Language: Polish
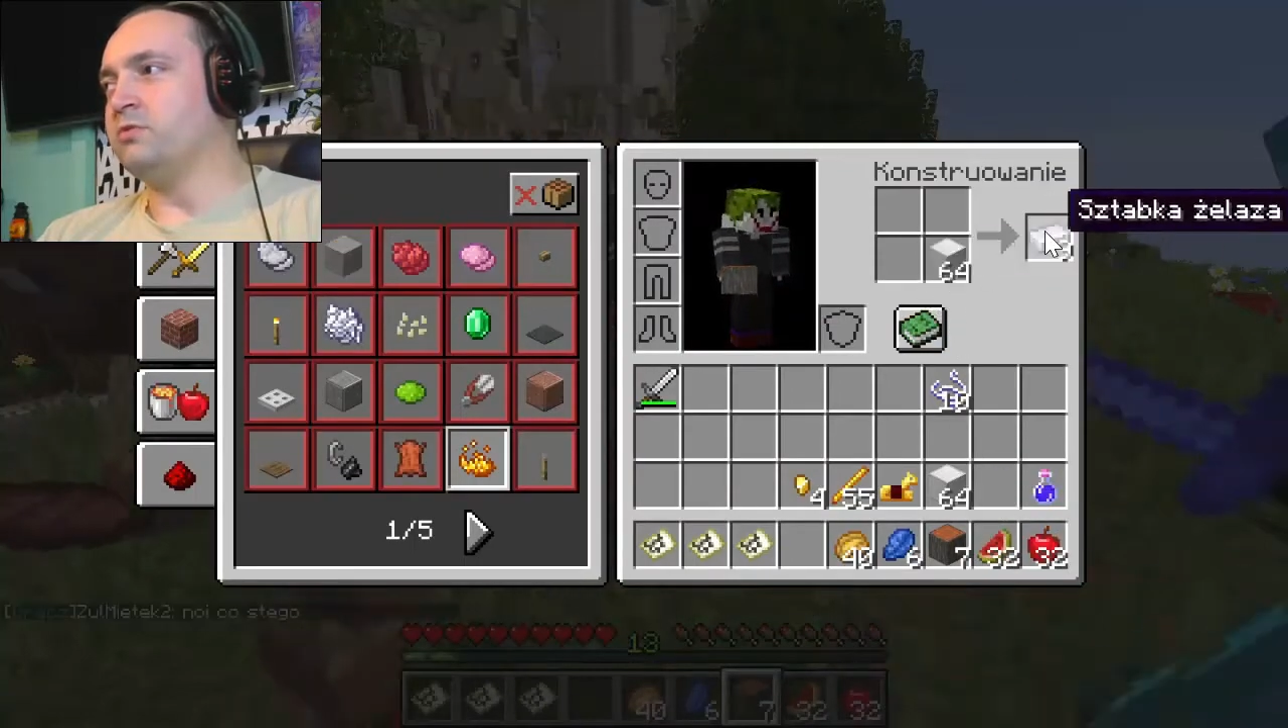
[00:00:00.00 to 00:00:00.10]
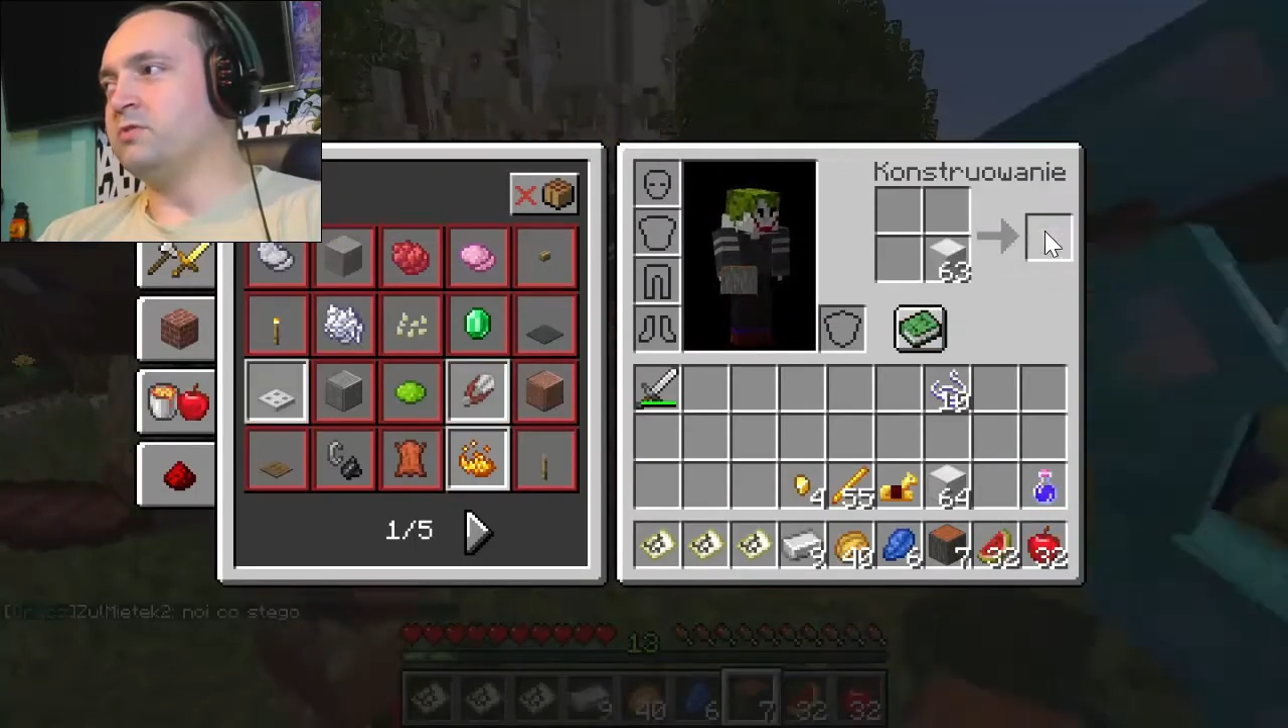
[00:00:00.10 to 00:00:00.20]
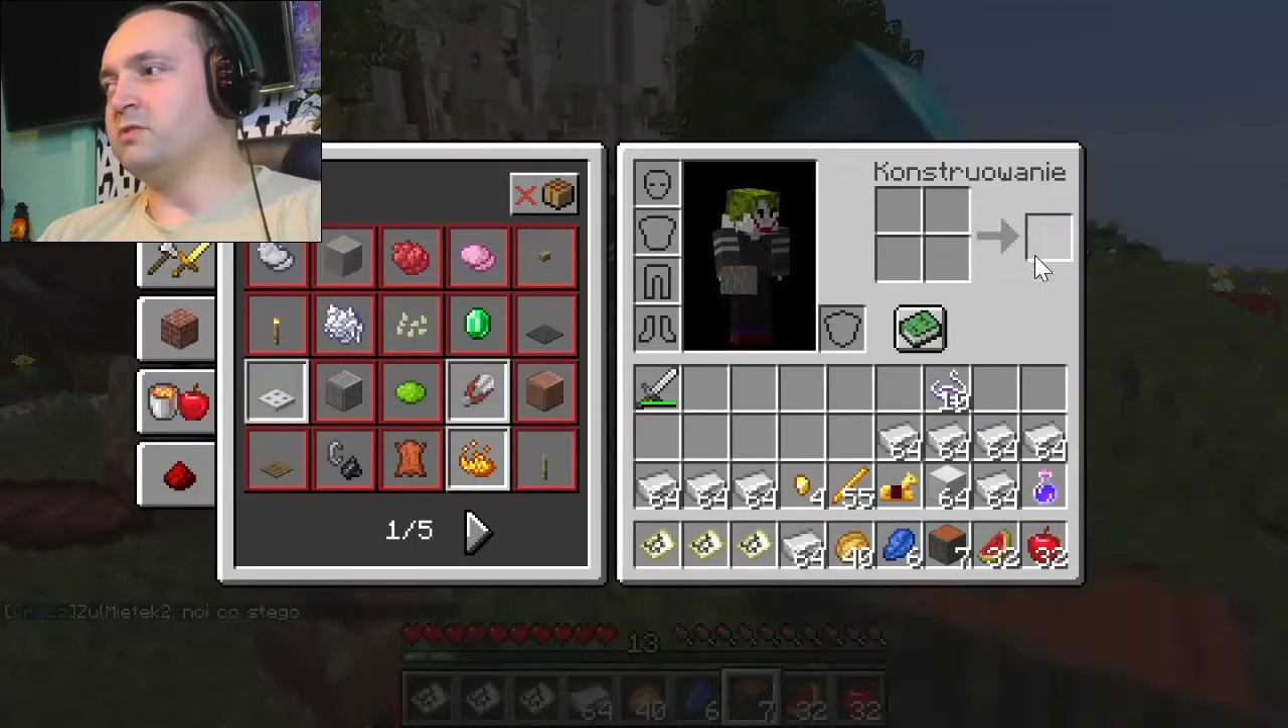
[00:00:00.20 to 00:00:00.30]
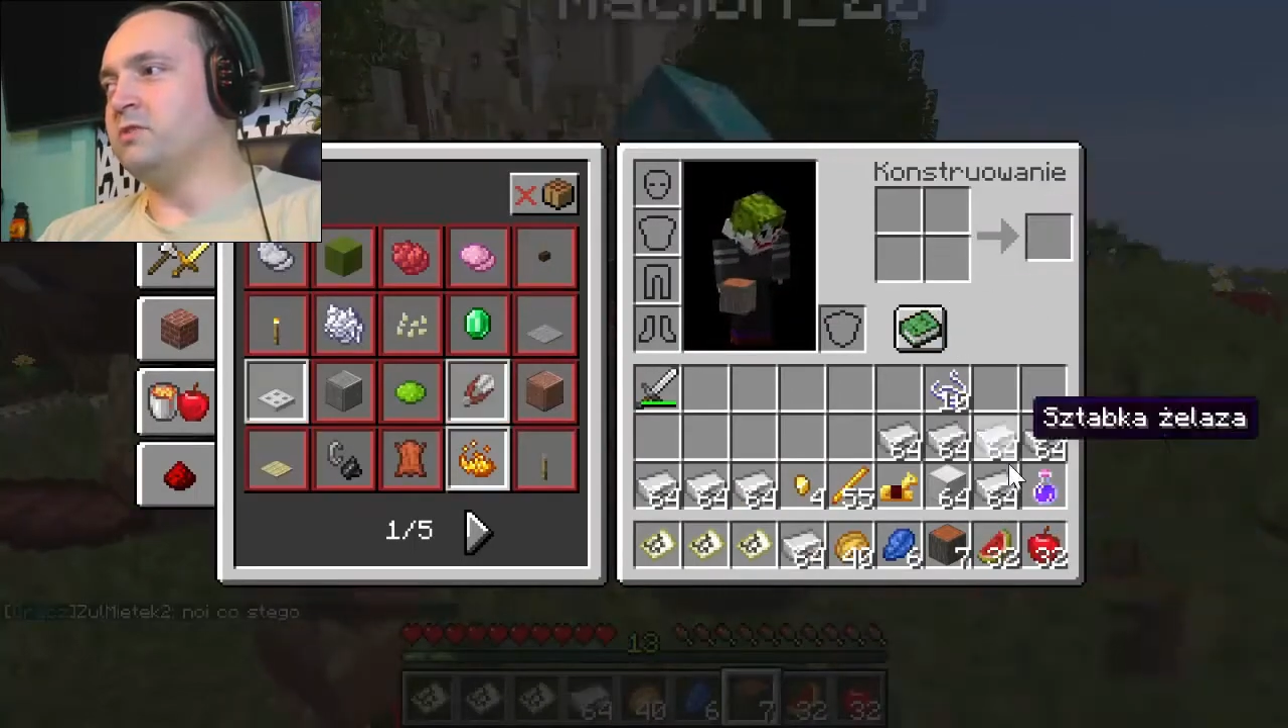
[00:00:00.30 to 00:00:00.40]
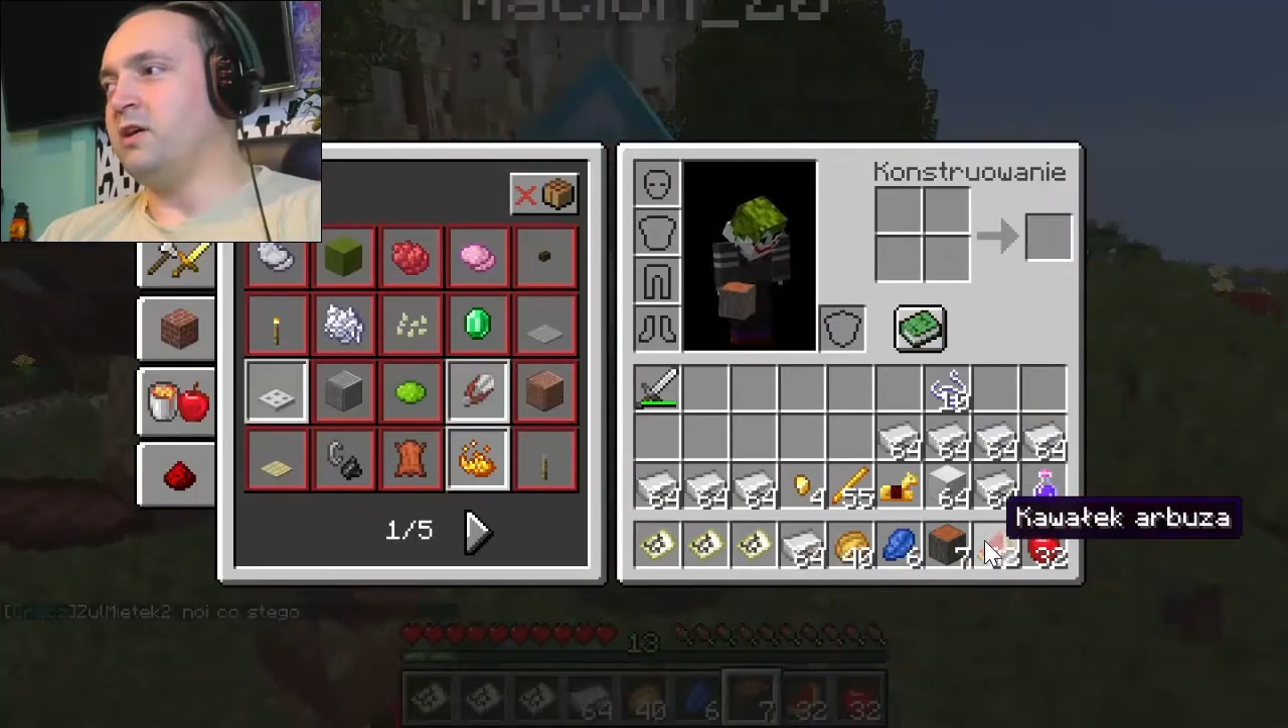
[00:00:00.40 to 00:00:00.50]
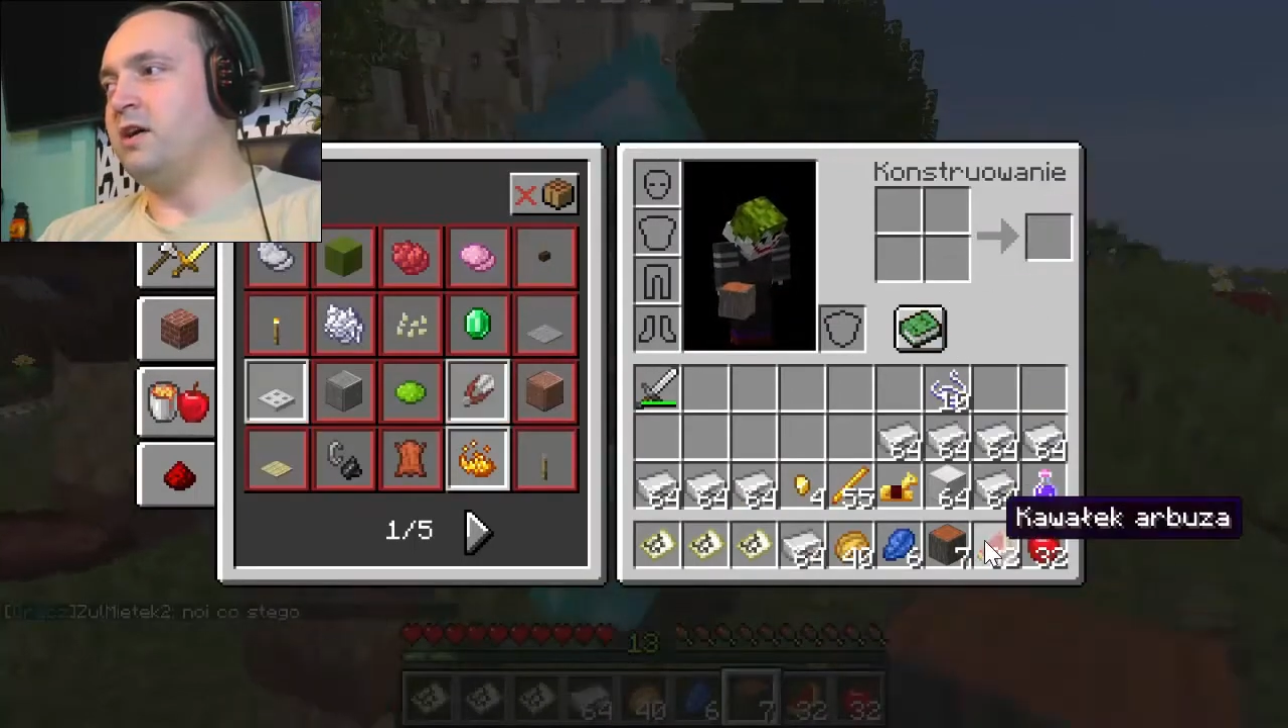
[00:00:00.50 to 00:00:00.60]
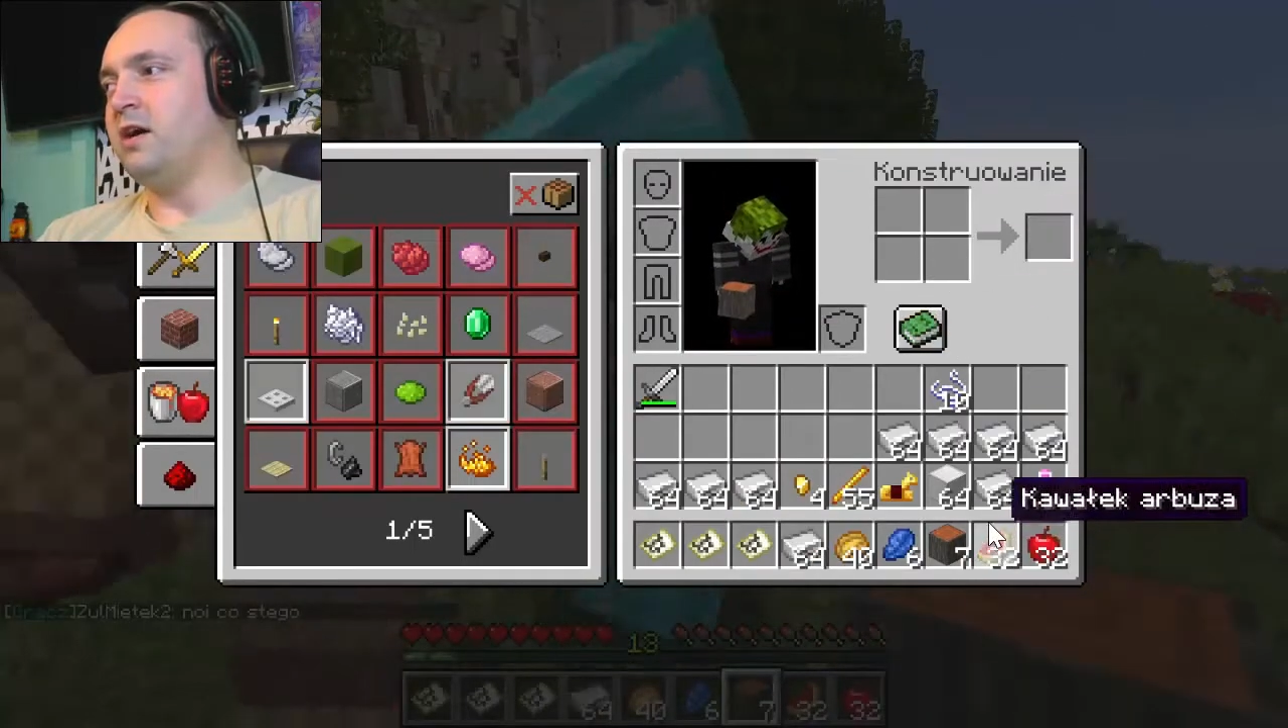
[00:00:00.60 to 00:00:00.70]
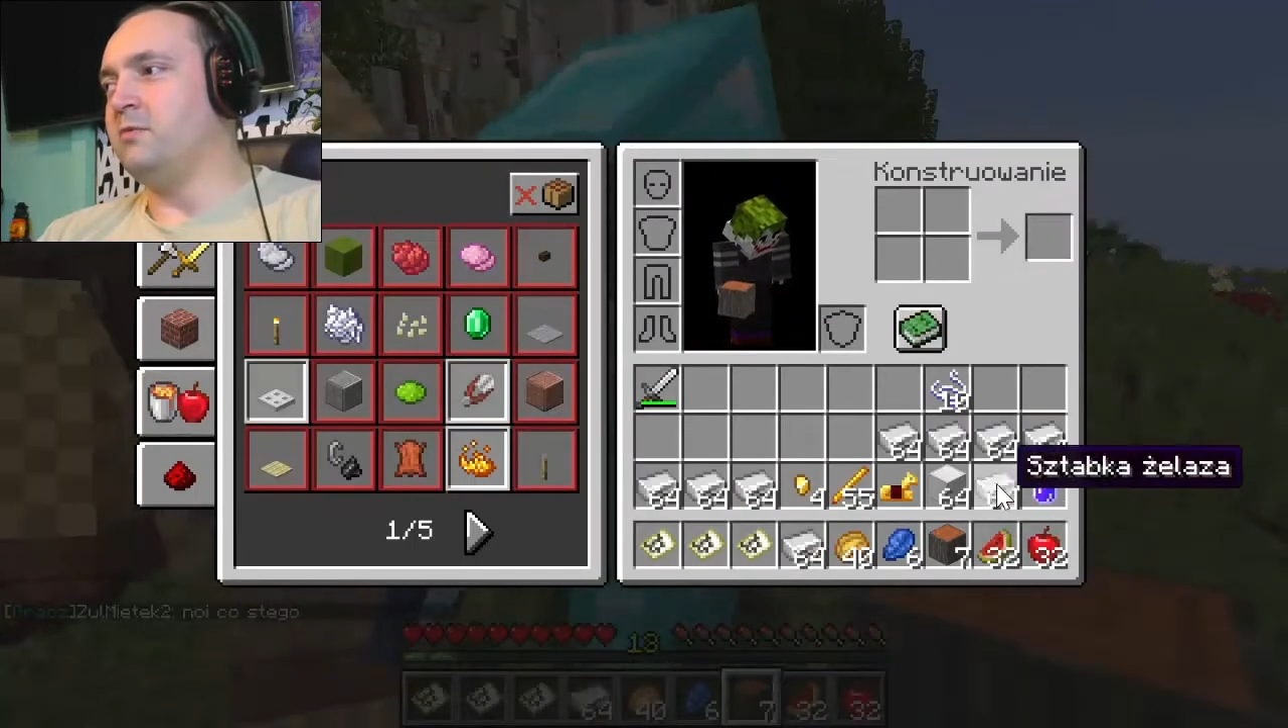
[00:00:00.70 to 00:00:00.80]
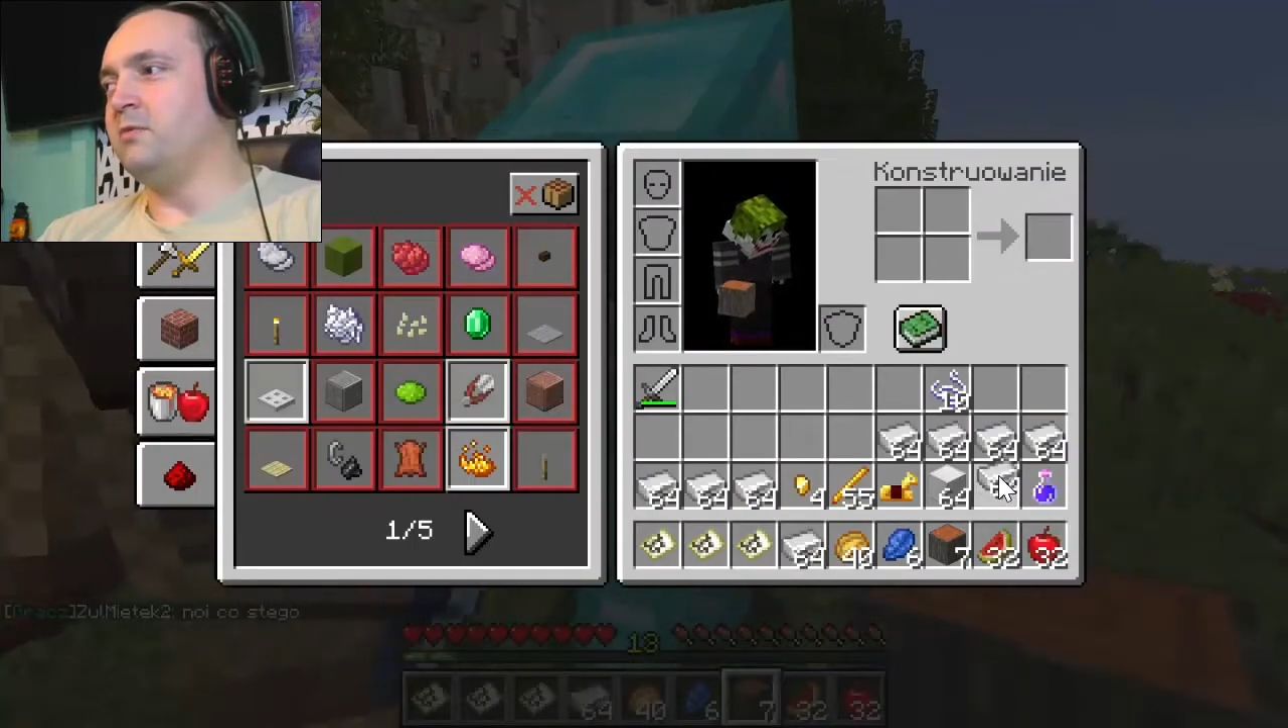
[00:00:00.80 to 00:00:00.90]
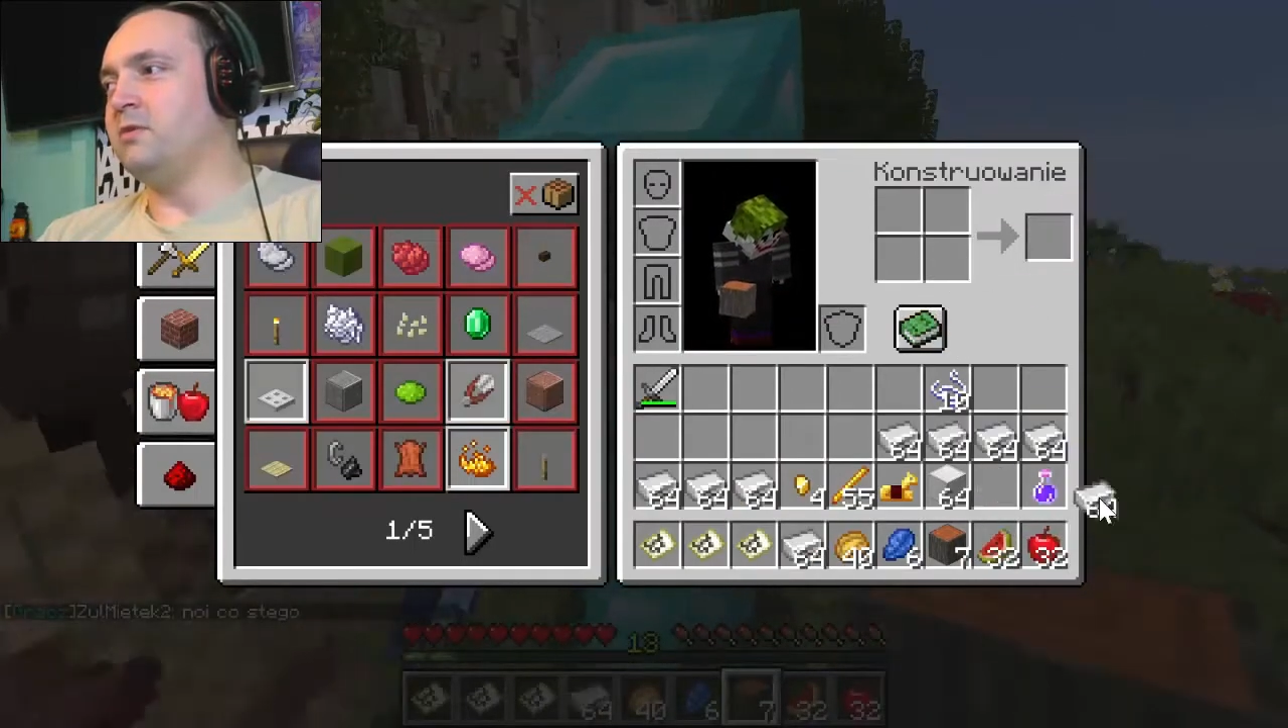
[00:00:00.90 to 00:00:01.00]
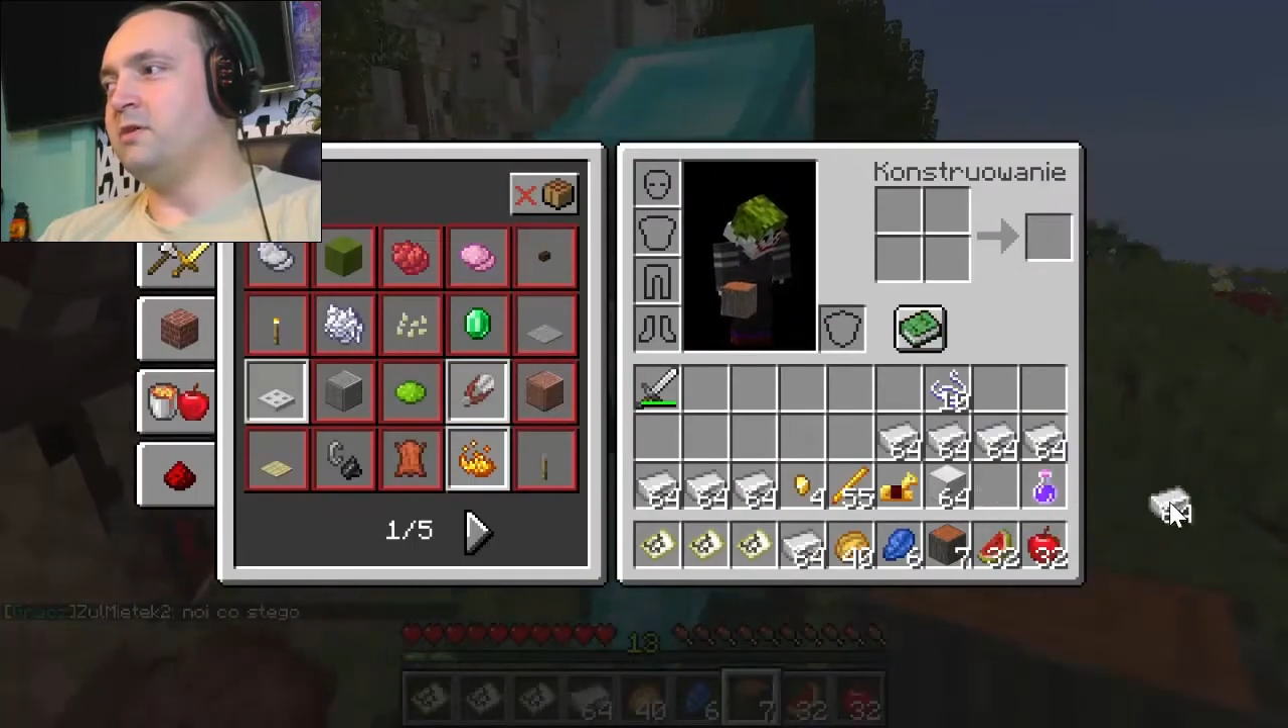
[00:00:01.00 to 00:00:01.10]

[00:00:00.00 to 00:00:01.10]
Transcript: przesadzajmy,